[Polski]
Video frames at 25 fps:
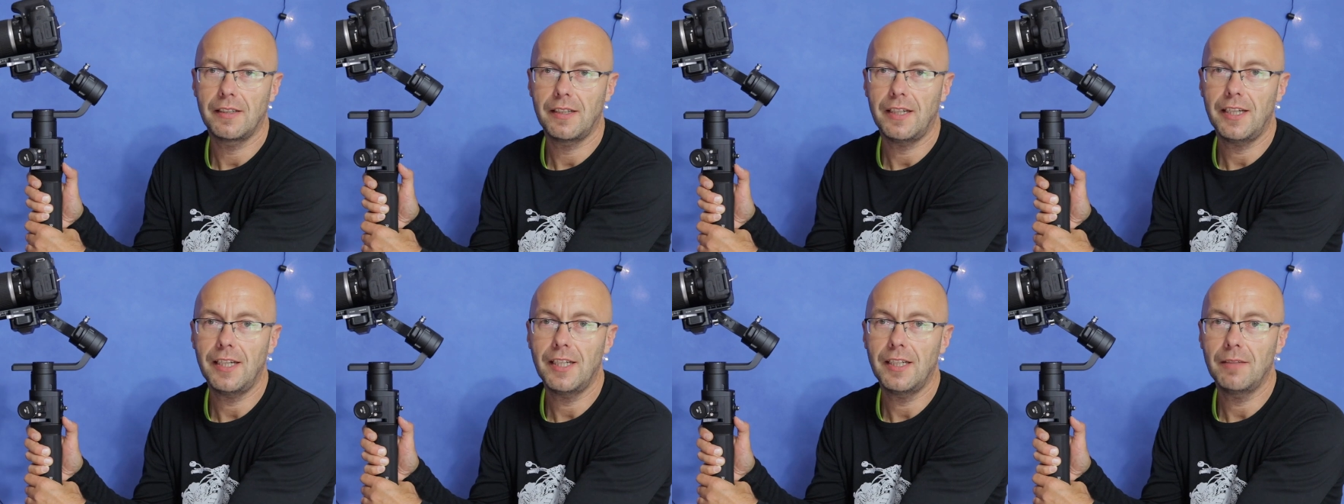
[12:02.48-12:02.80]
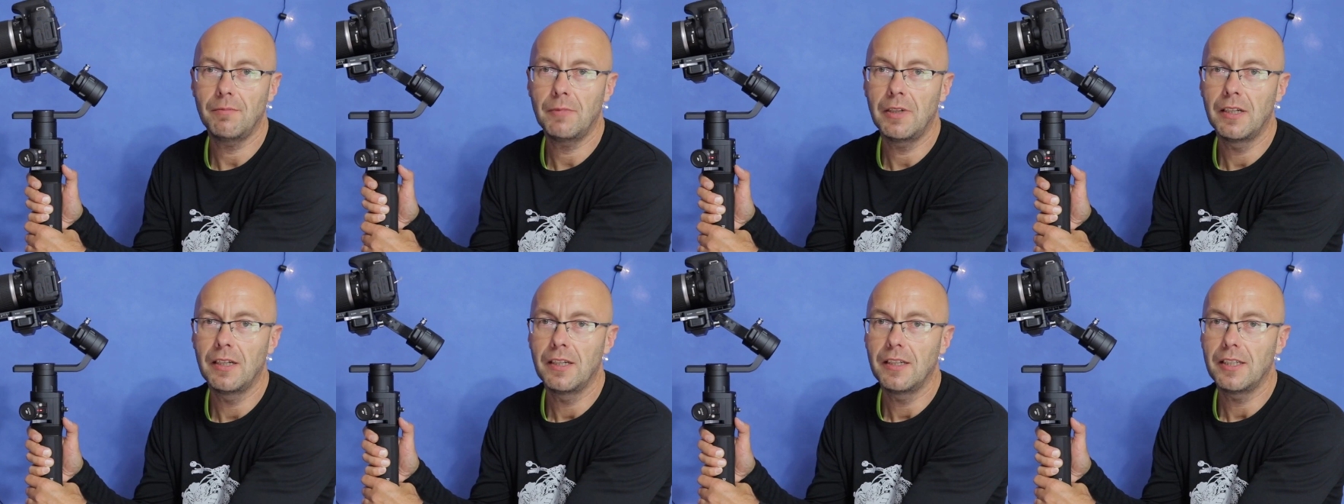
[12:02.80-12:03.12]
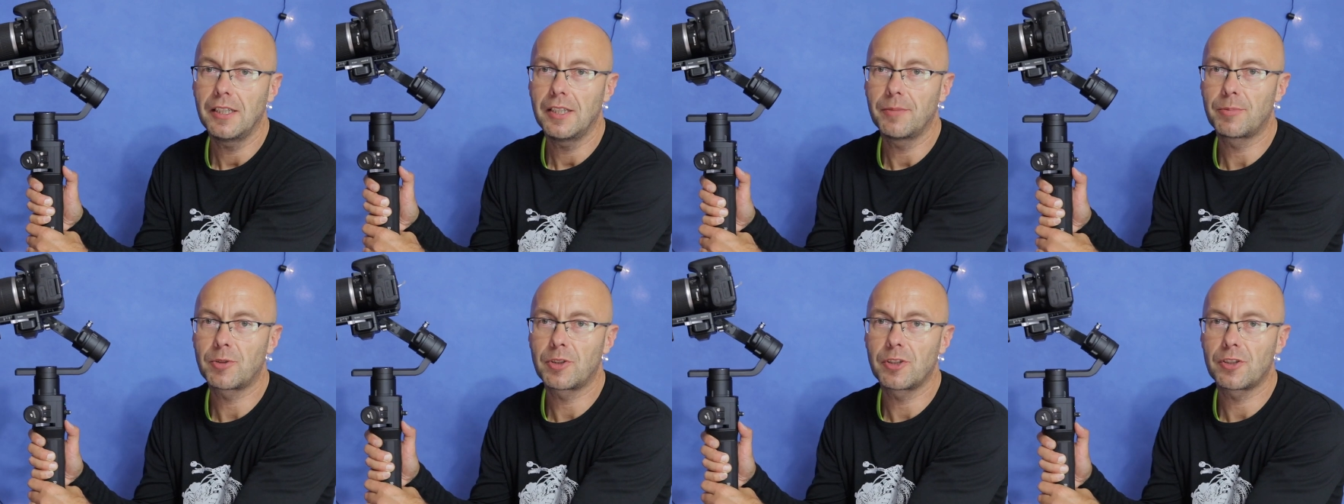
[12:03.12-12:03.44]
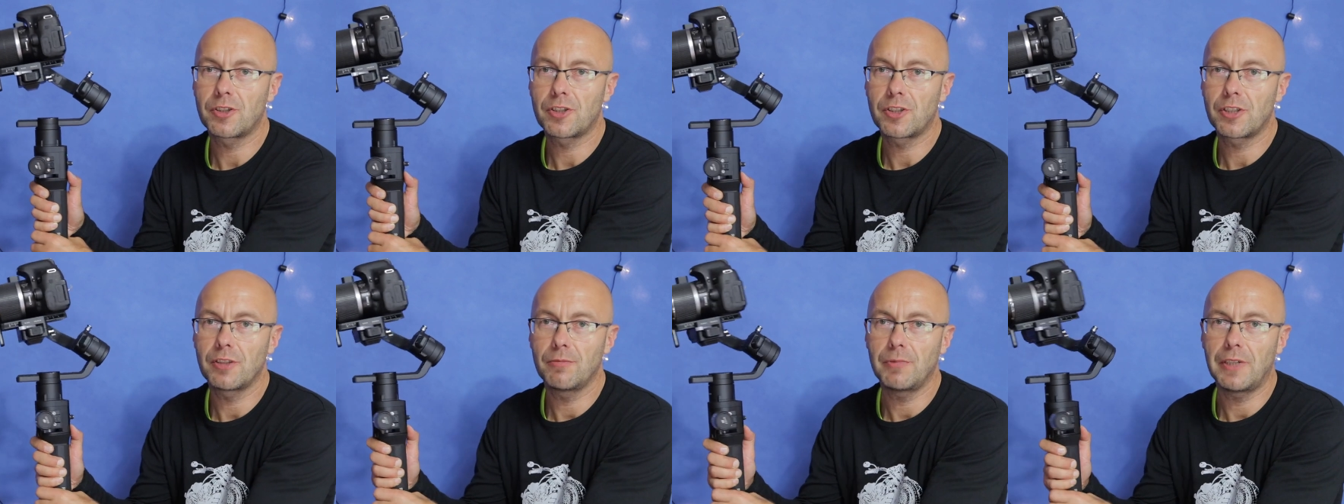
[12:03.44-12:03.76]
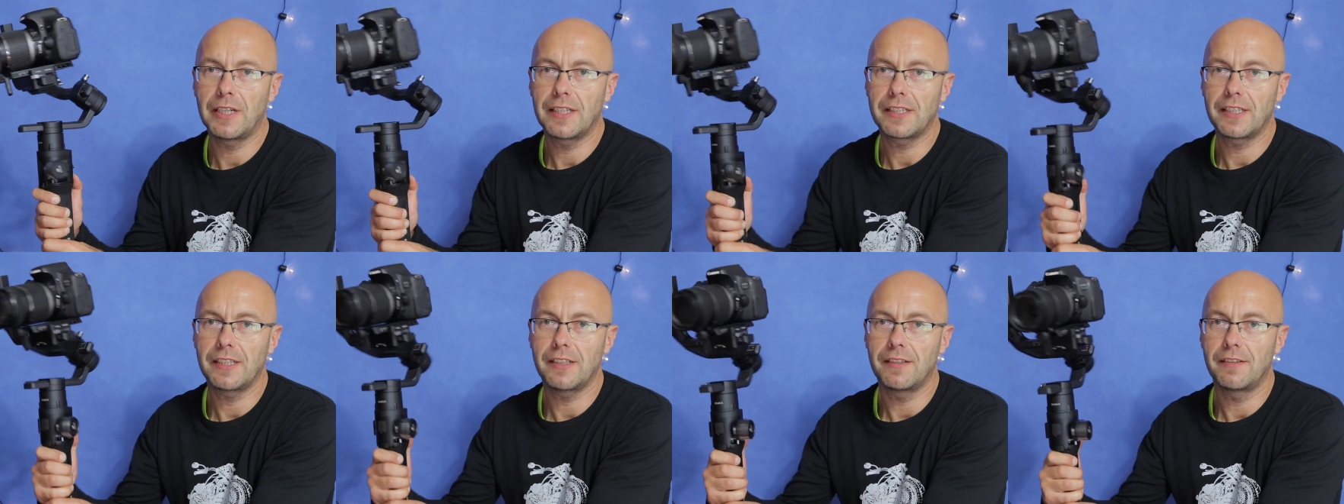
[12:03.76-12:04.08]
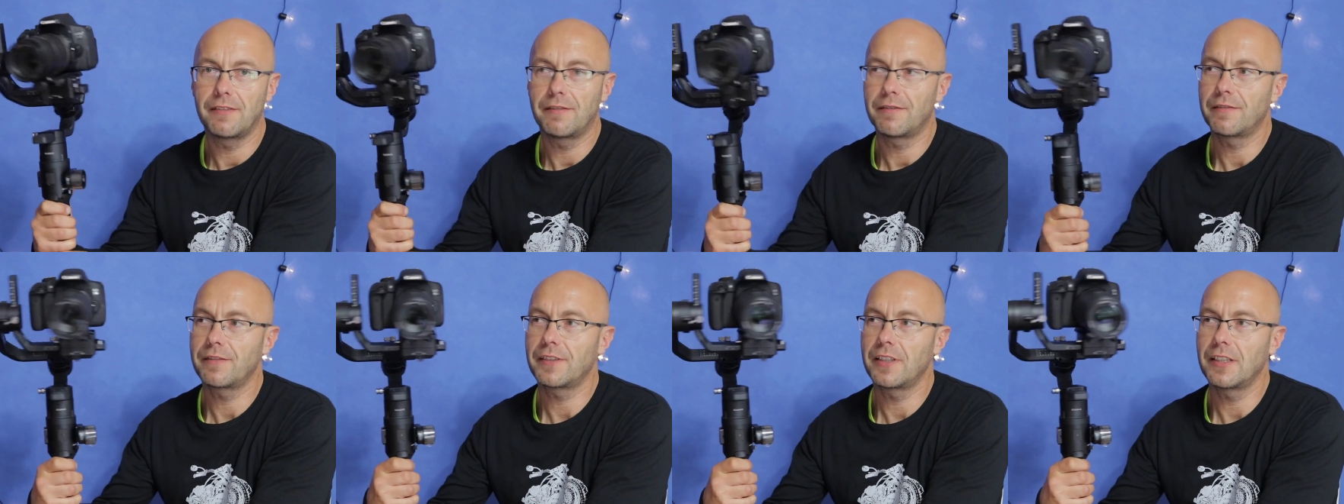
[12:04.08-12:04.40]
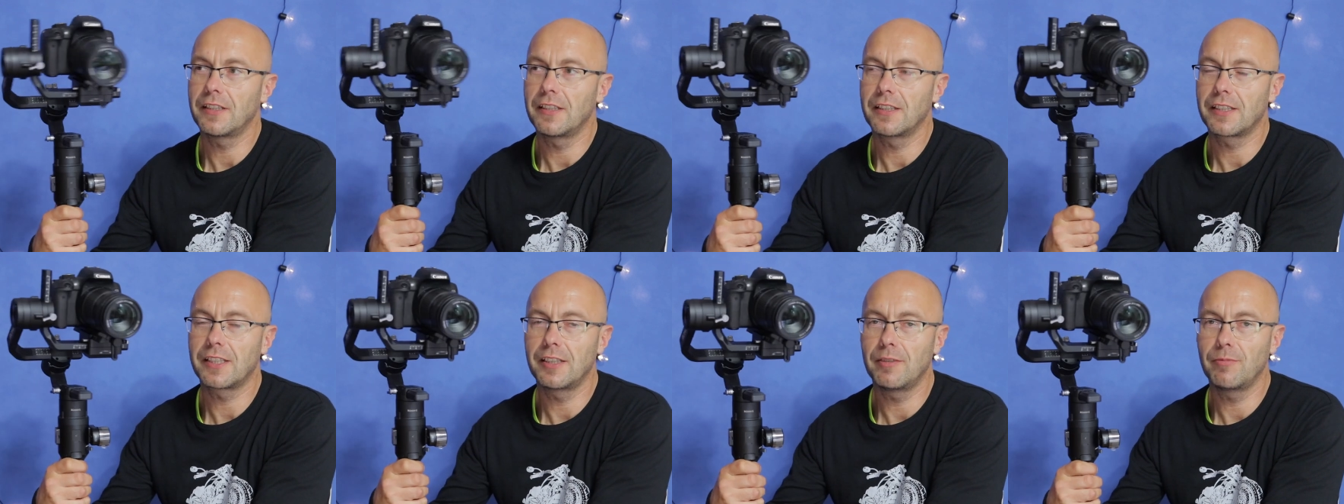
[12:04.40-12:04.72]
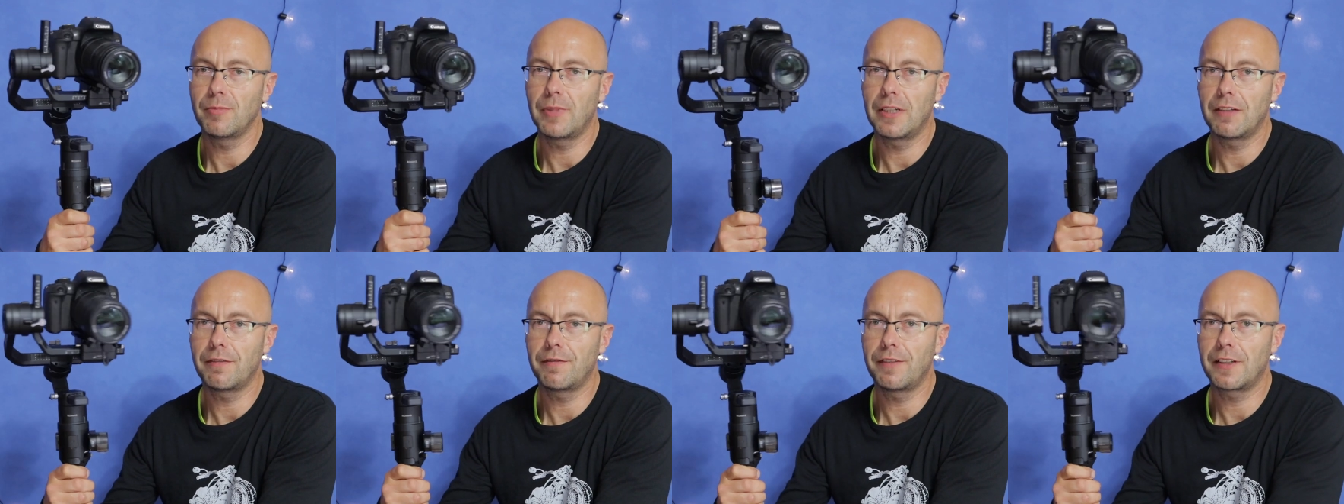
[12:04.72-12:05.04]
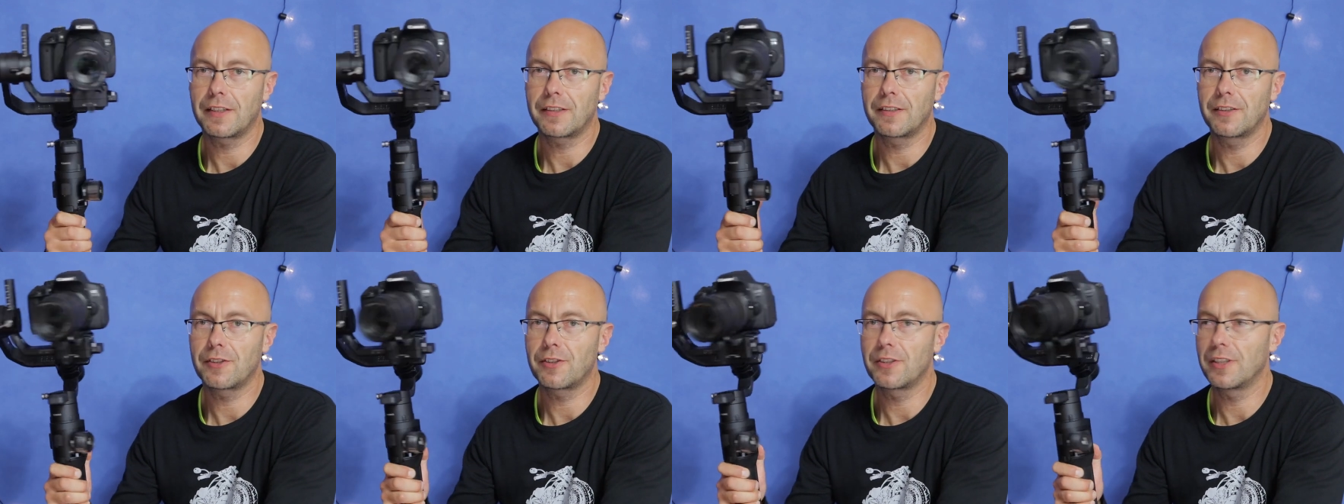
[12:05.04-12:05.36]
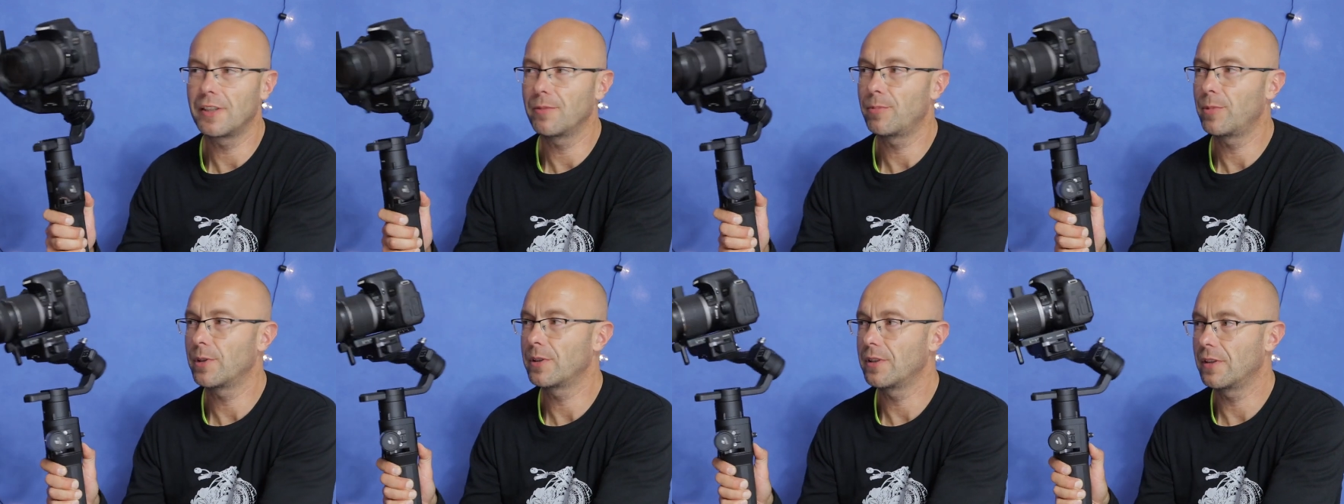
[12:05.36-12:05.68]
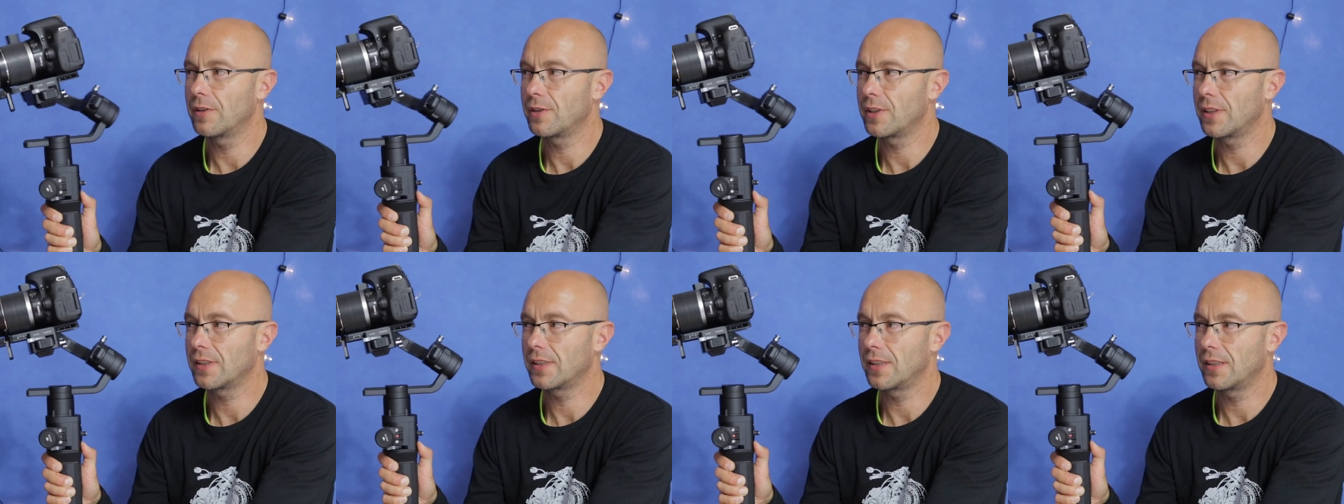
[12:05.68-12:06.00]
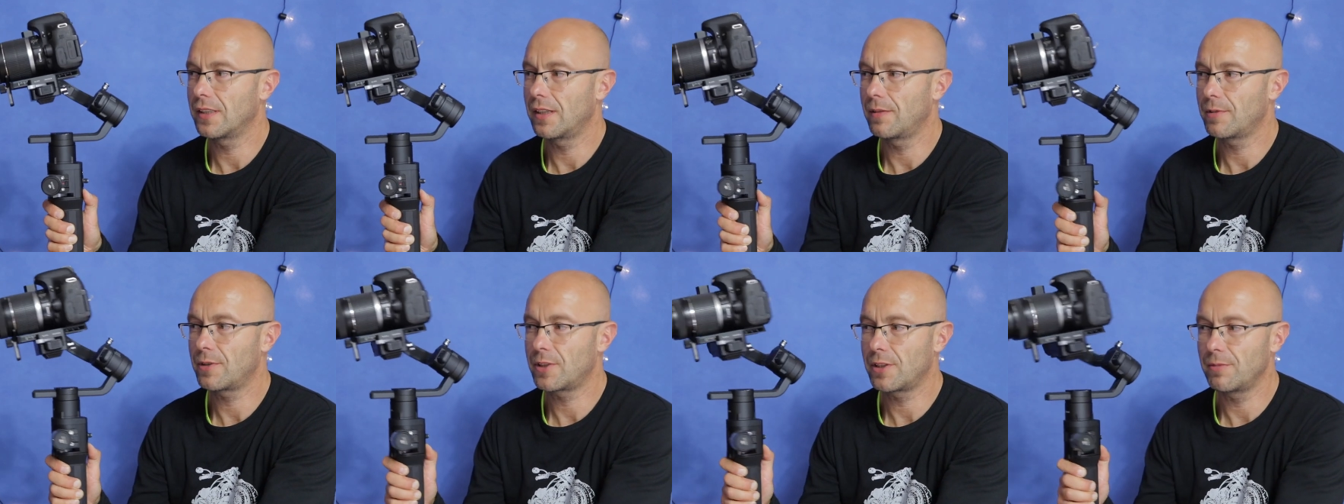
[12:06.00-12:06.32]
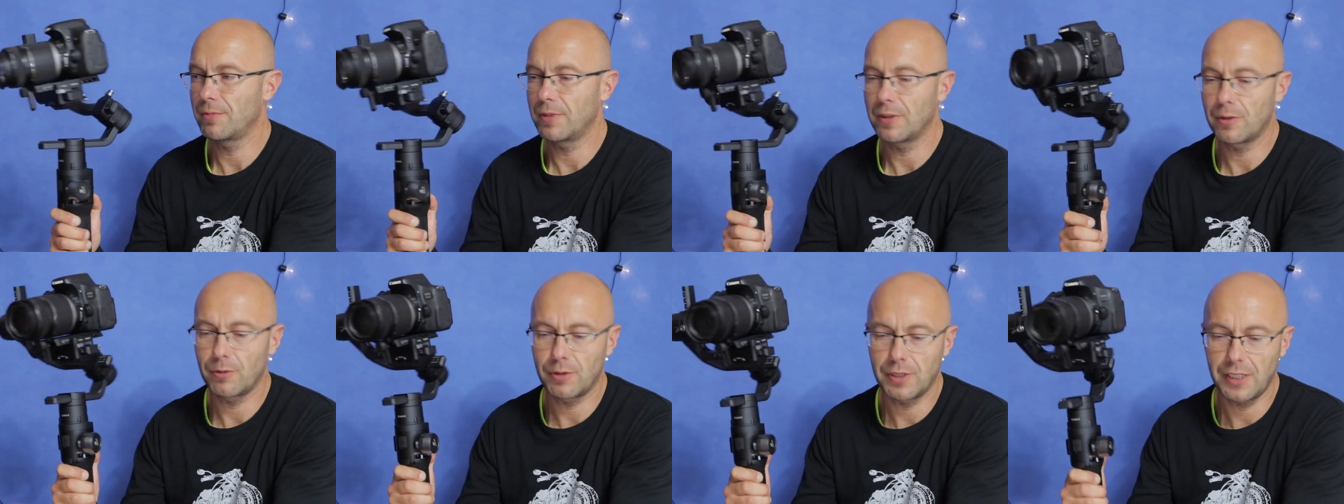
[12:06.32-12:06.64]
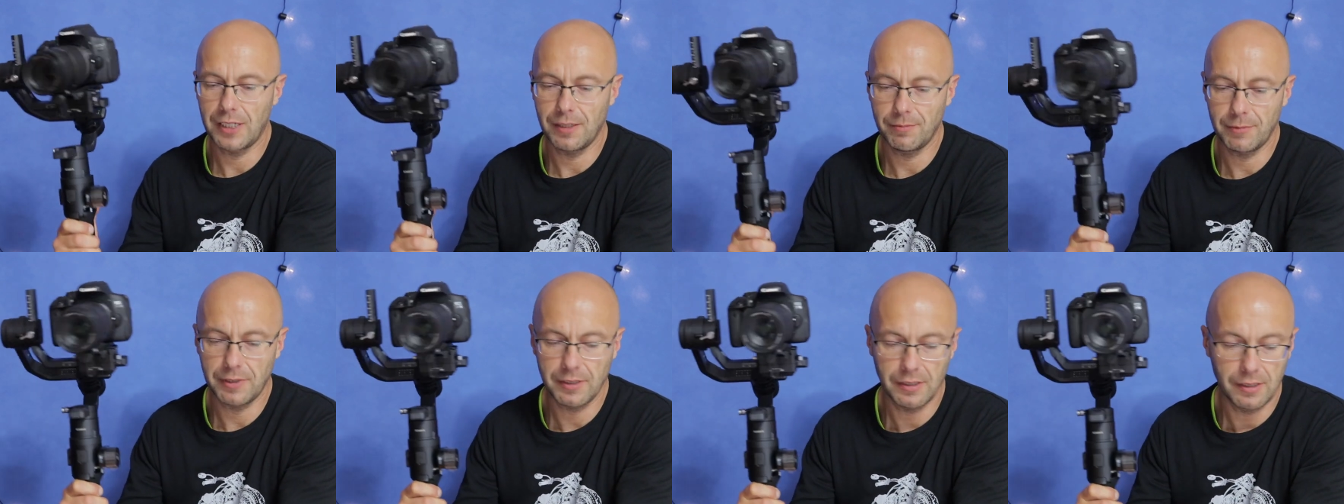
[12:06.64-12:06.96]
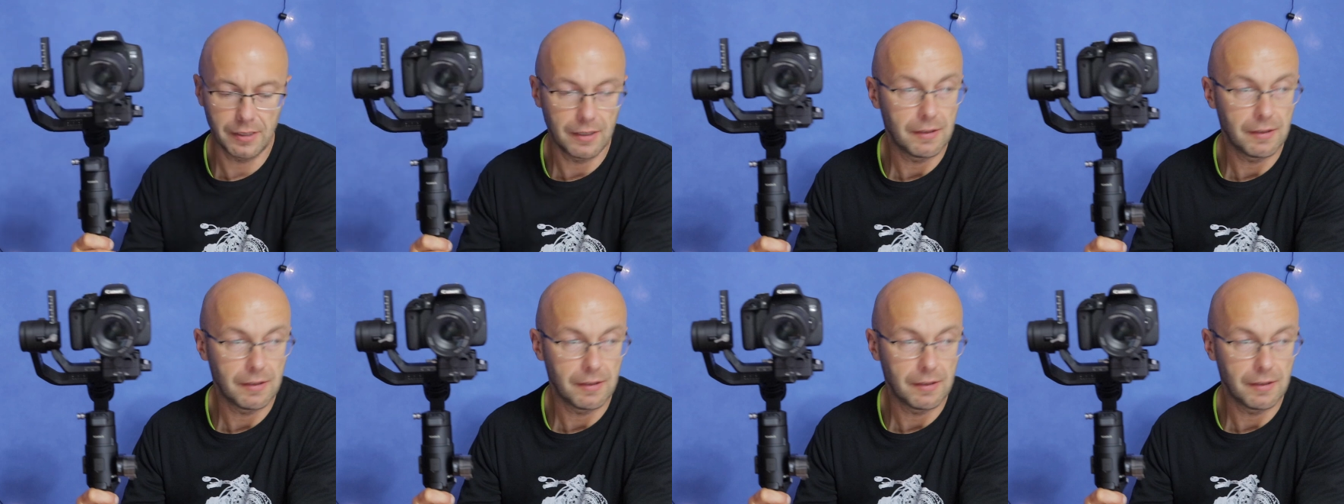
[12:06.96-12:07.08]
M i przytrzymanie. Wtedy gimbal faktycznie podąża za naszymi ruchami.